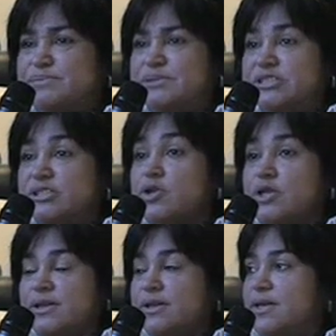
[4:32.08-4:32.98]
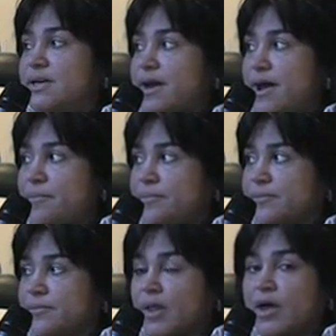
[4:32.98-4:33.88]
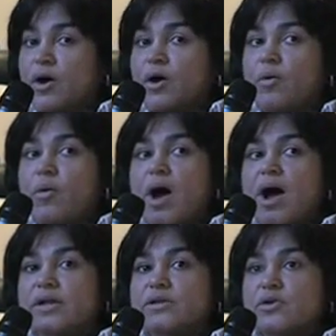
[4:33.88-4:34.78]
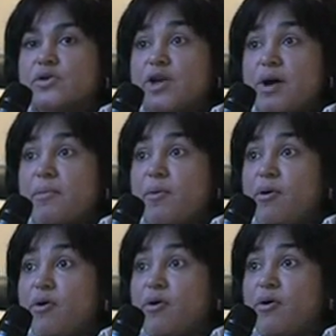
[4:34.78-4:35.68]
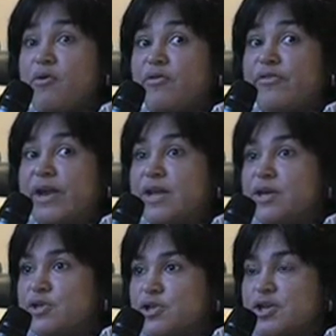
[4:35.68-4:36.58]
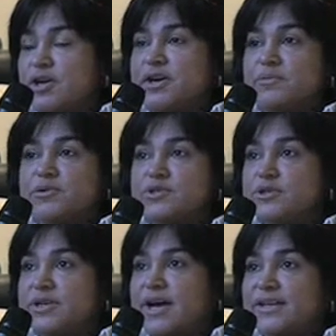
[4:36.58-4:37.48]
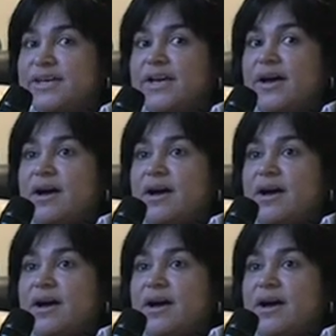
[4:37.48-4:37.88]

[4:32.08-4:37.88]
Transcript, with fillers: per non sentire. Quando siamo felici e emozionati,